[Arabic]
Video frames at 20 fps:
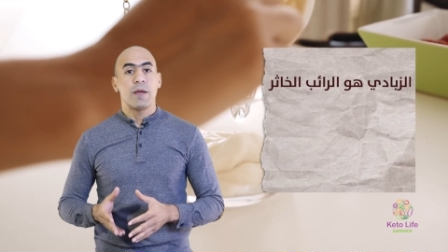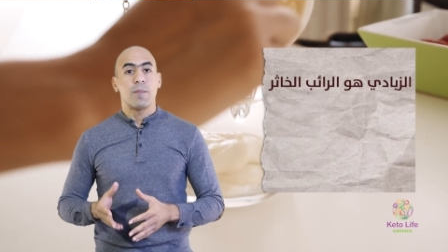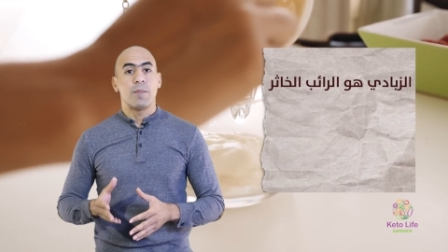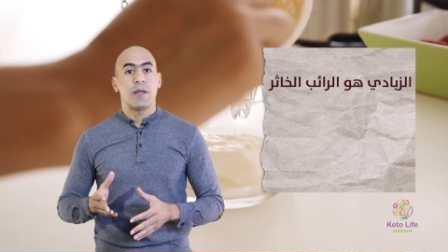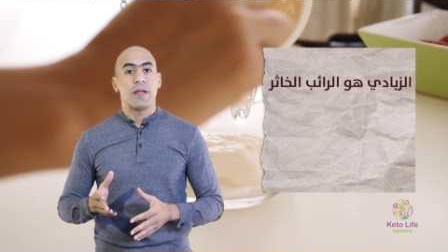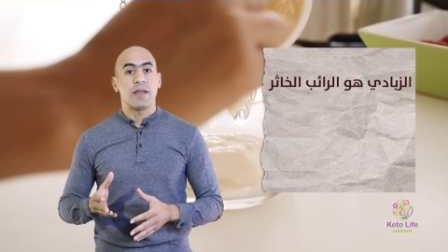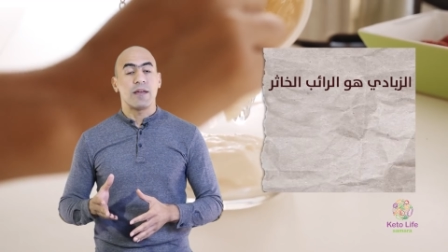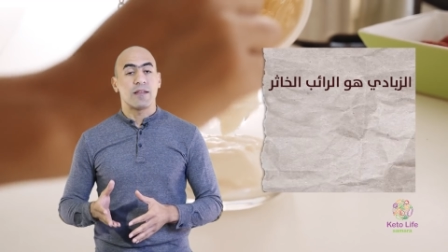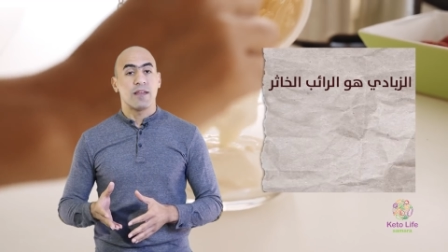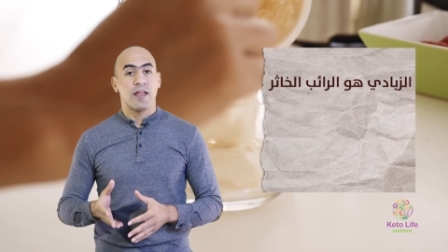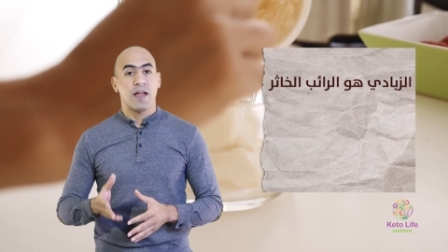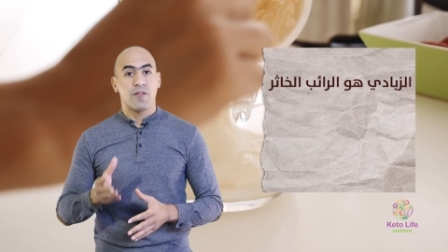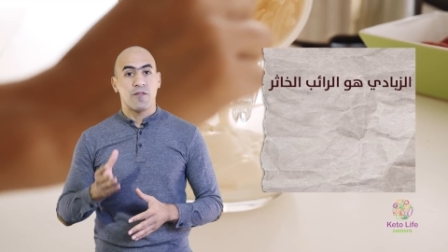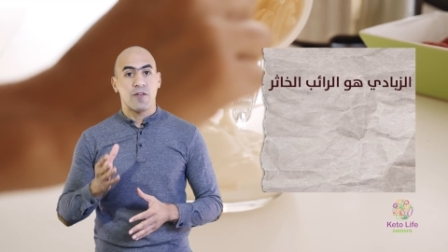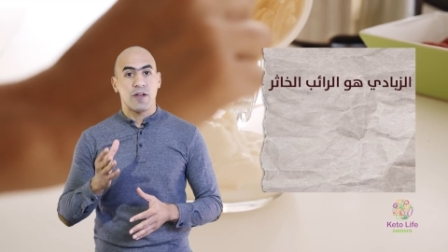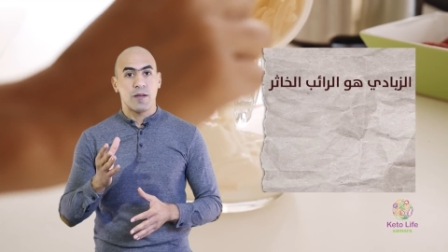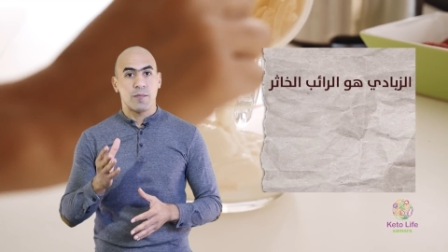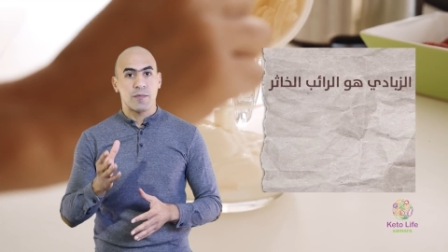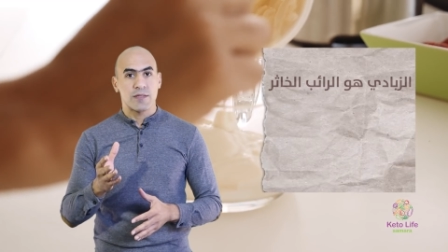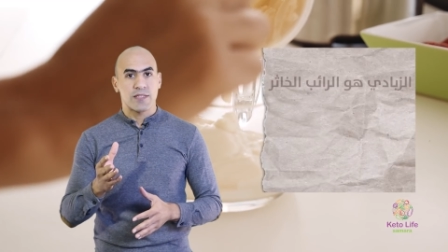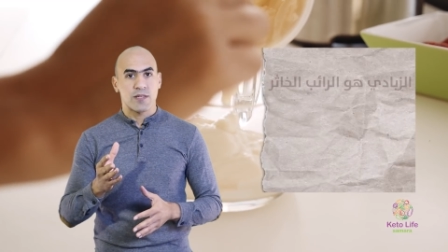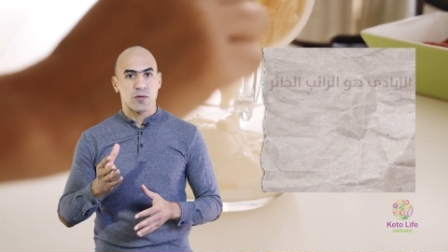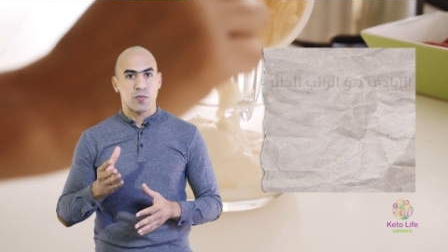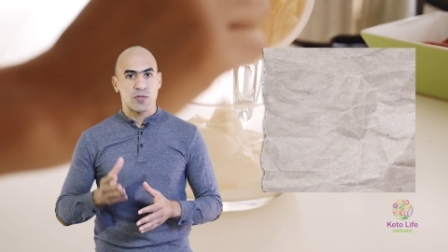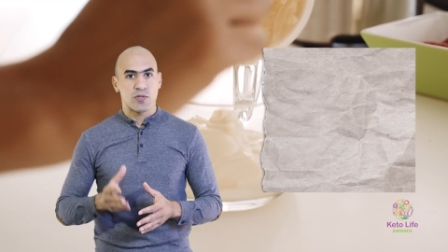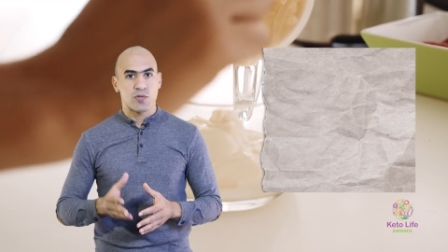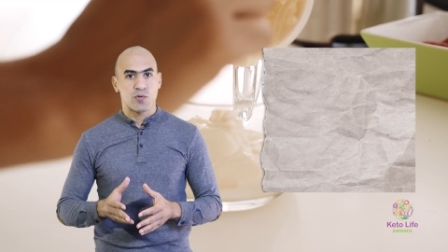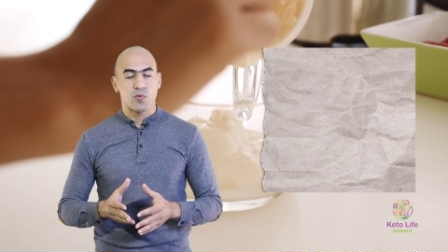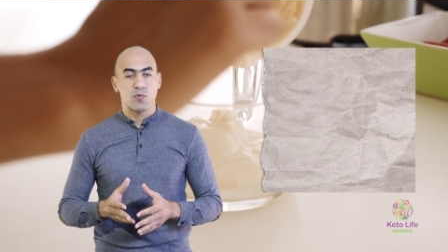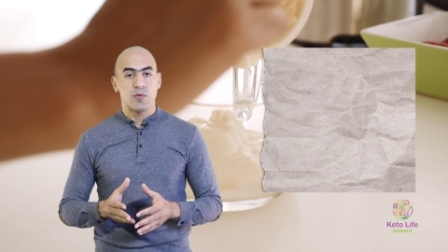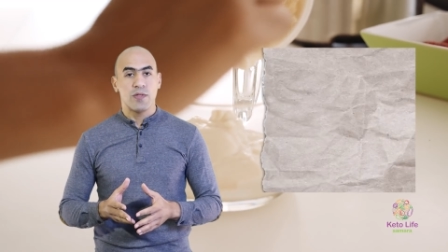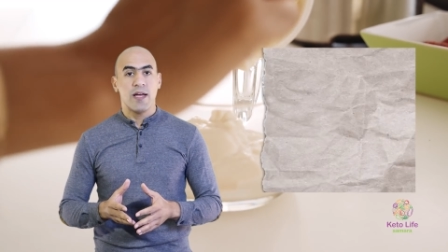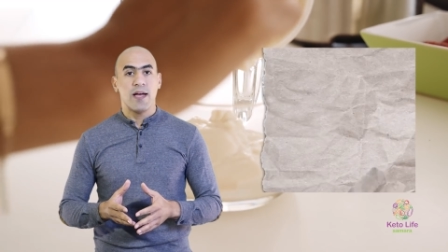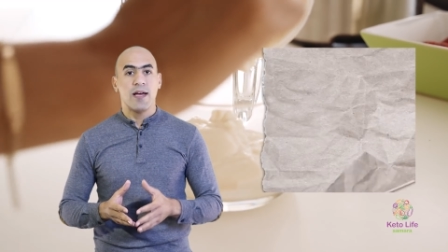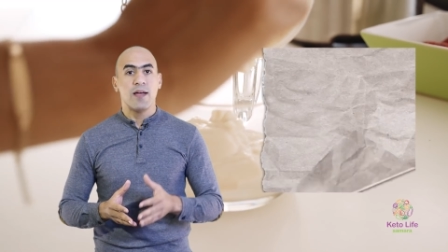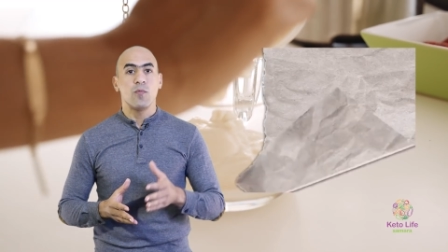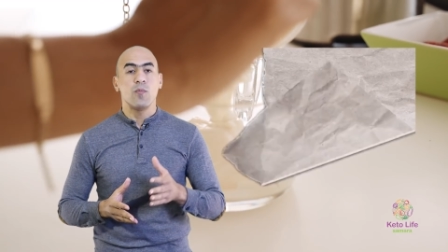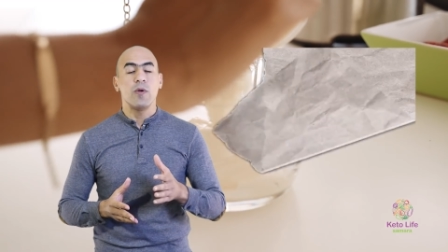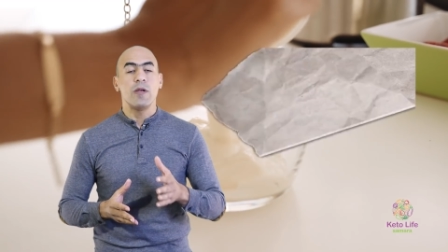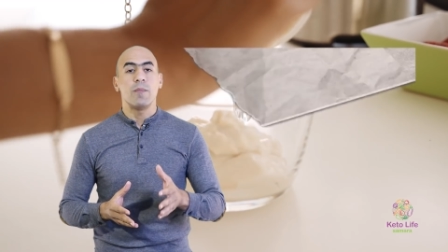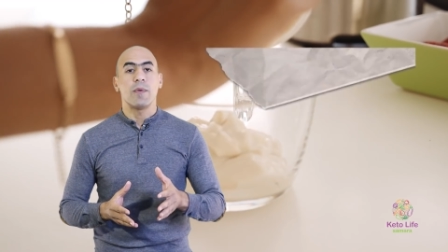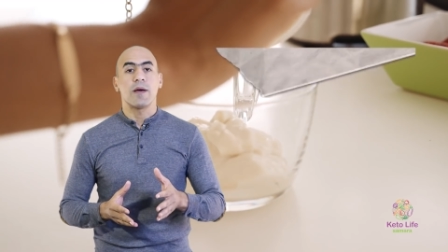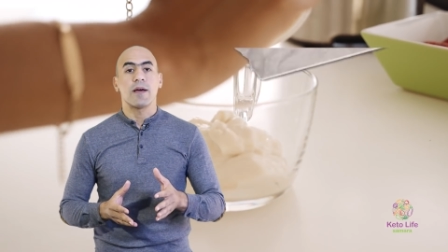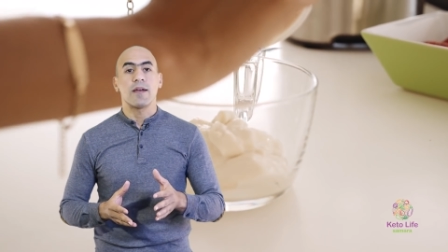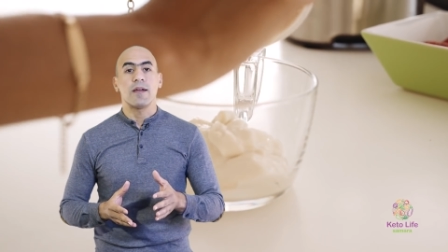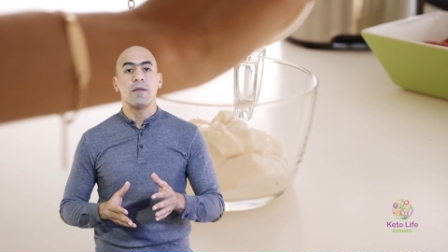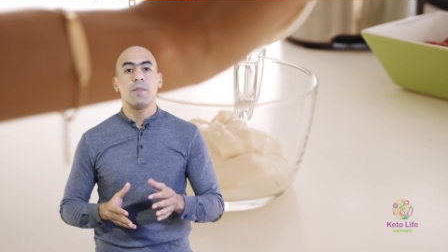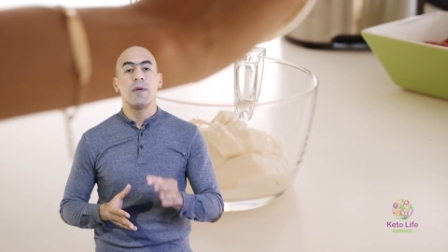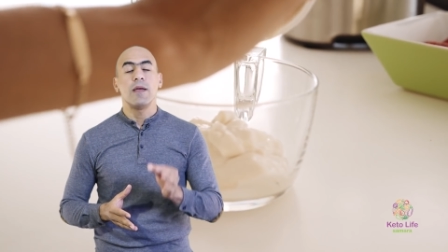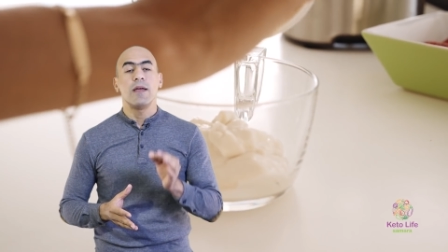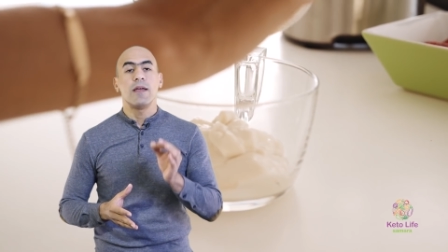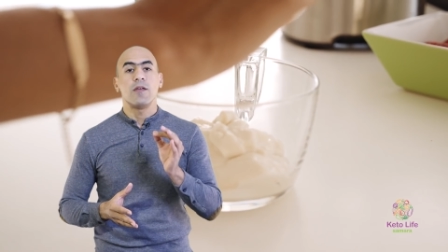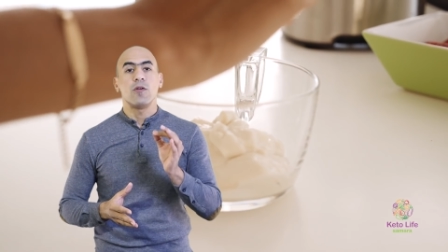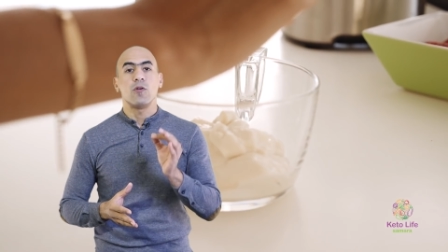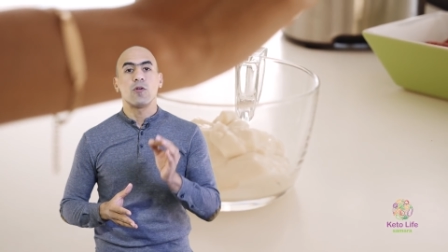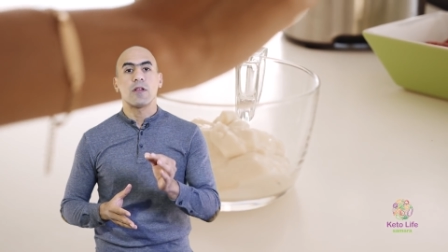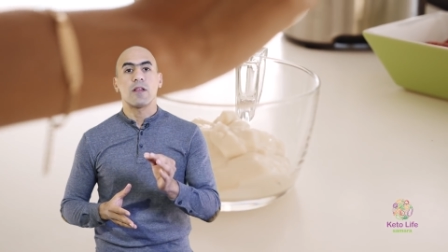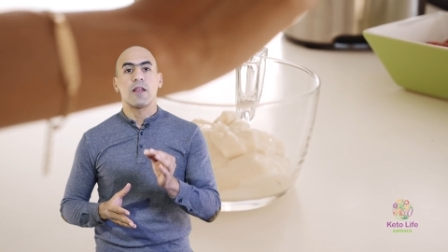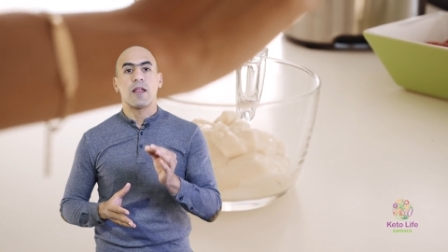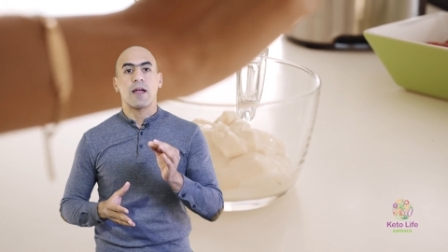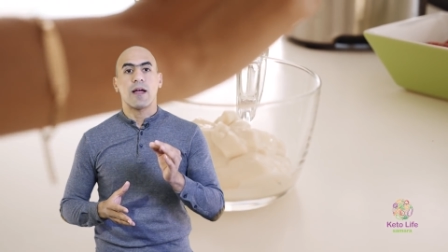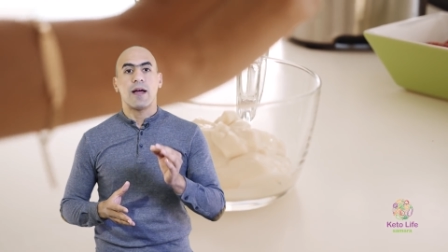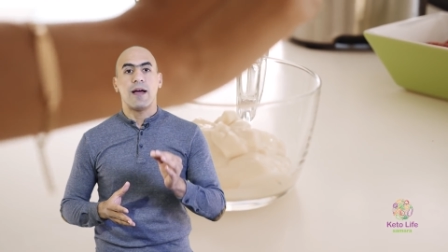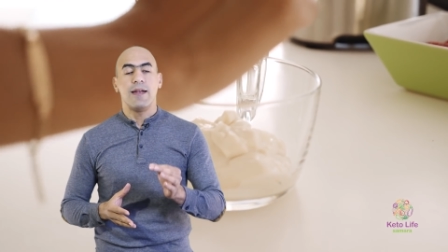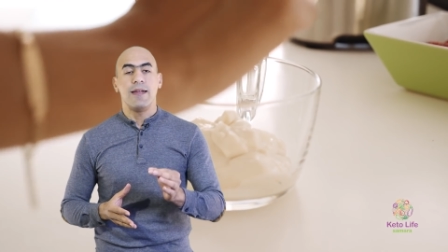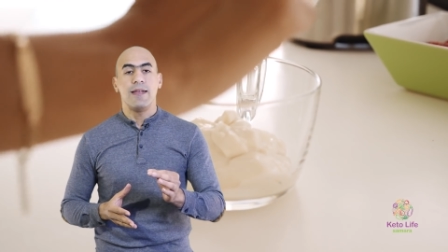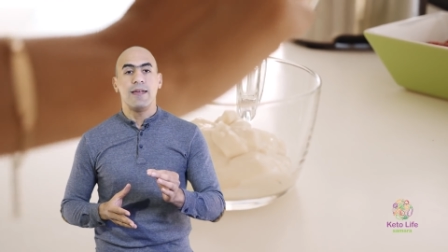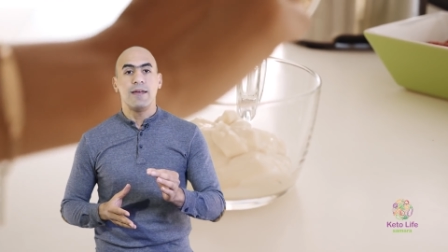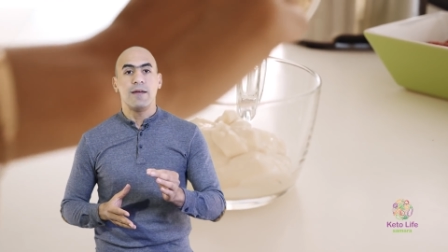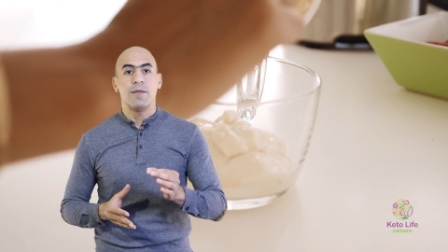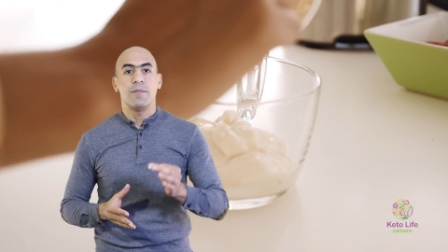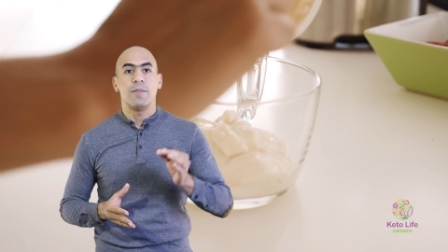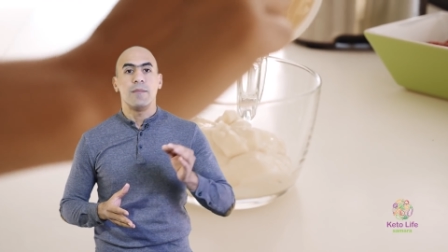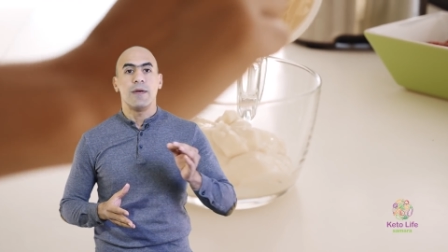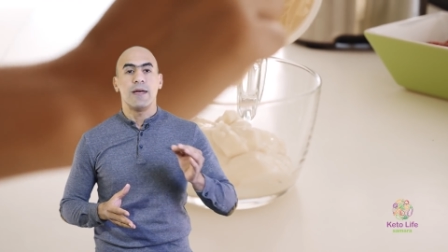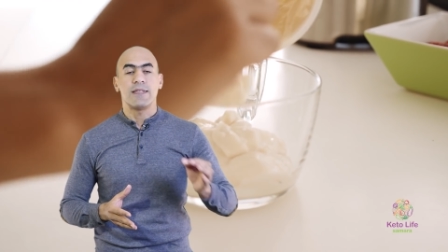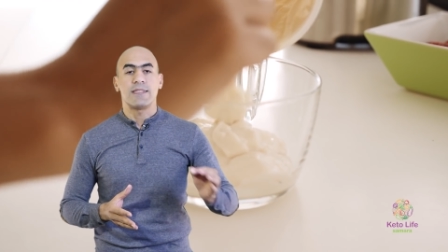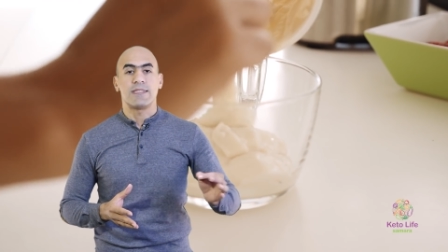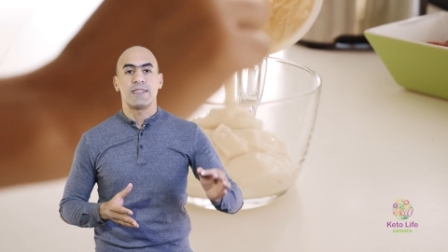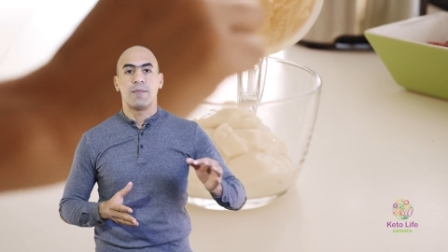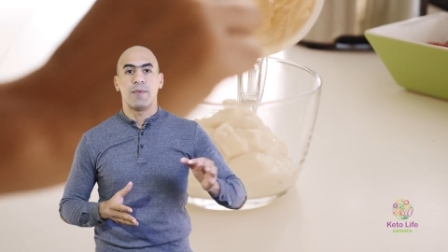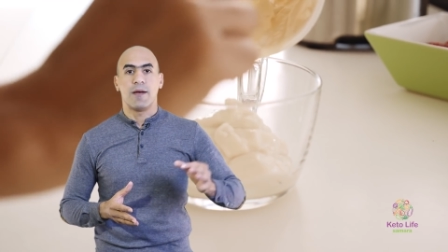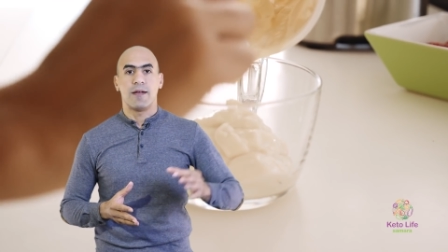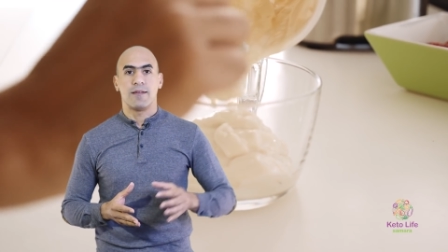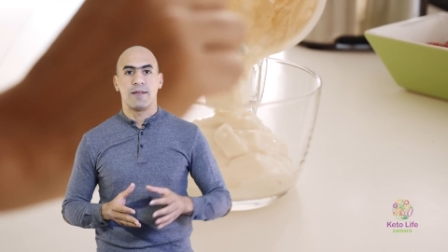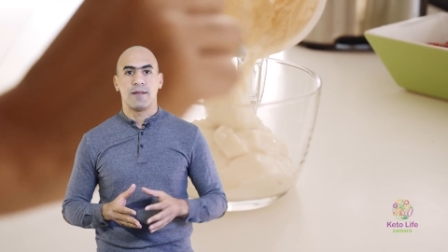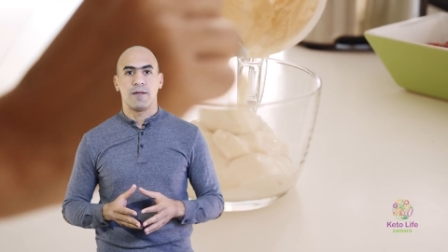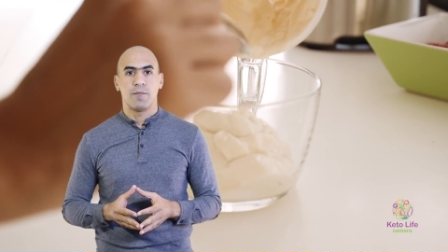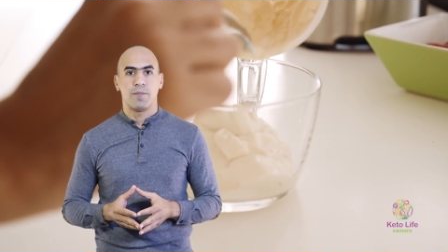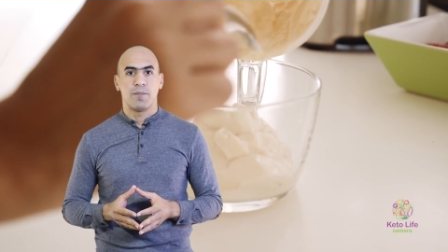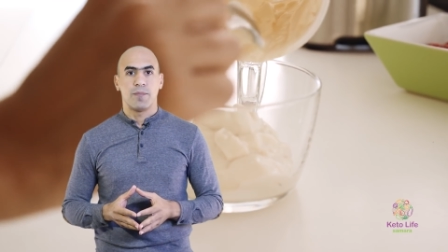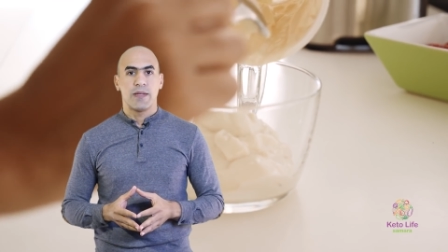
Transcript: بالإضافة لمصر والسودان والمغرب يطلق عليه الزبادي